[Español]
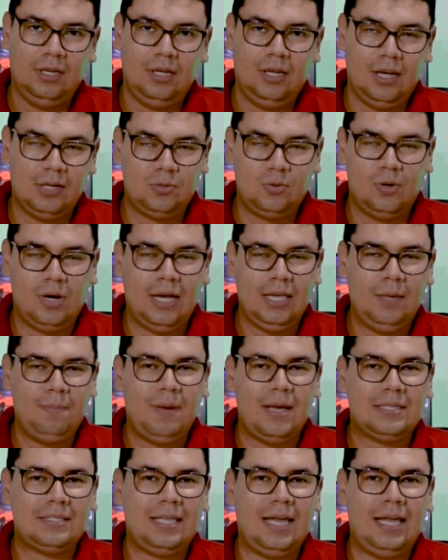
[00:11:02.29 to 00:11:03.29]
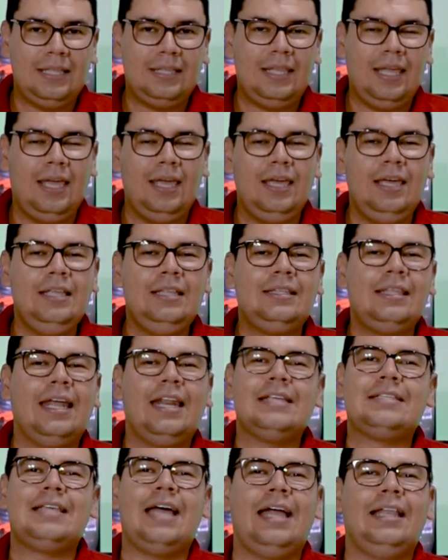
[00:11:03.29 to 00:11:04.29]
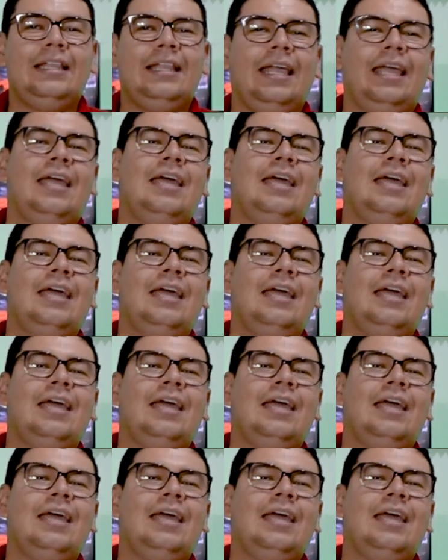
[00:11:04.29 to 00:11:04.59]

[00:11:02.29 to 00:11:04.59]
es un gadget bastante interesante.